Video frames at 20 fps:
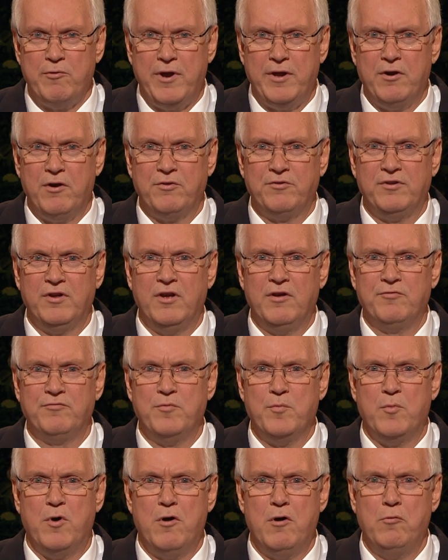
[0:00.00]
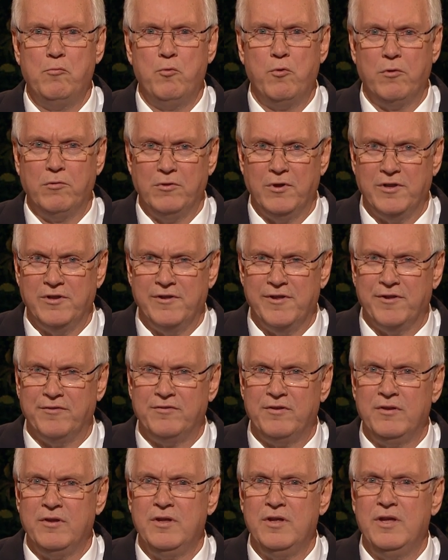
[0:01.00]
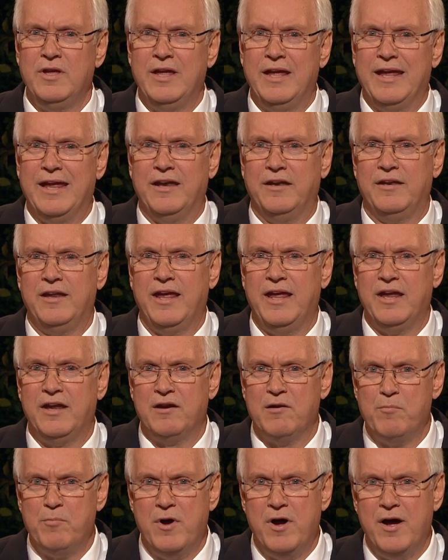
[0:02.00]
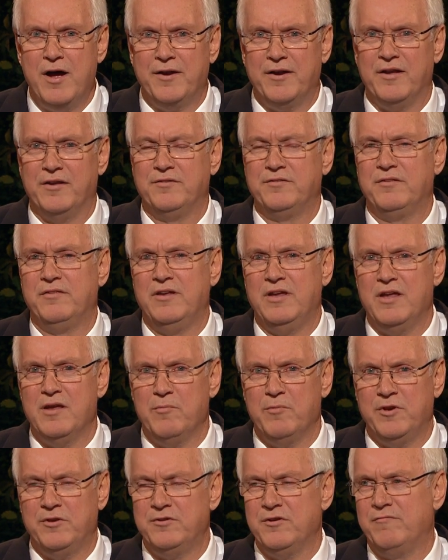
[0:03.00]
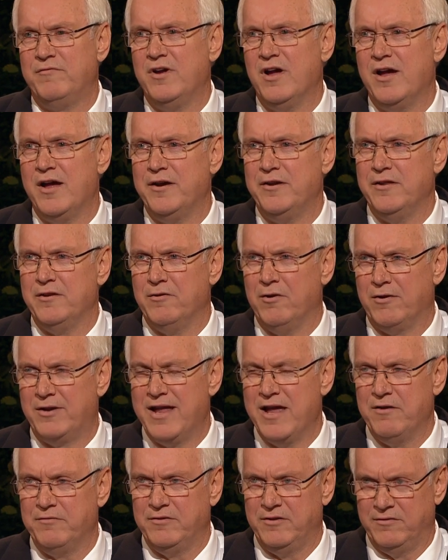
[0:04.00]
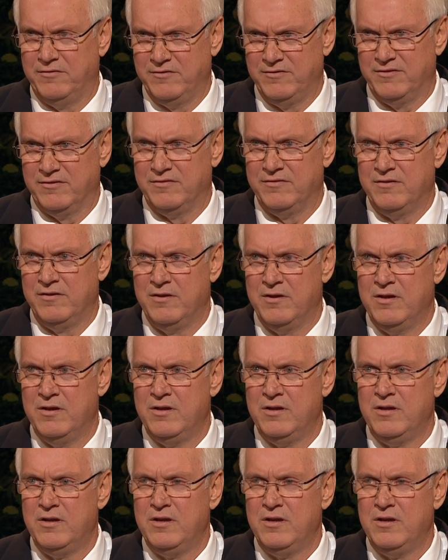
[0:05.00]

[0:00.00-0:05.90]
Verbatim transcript: Nous devons nous séparer de toutes les choses du monde et avoir sur notre visage l'image de Dieu.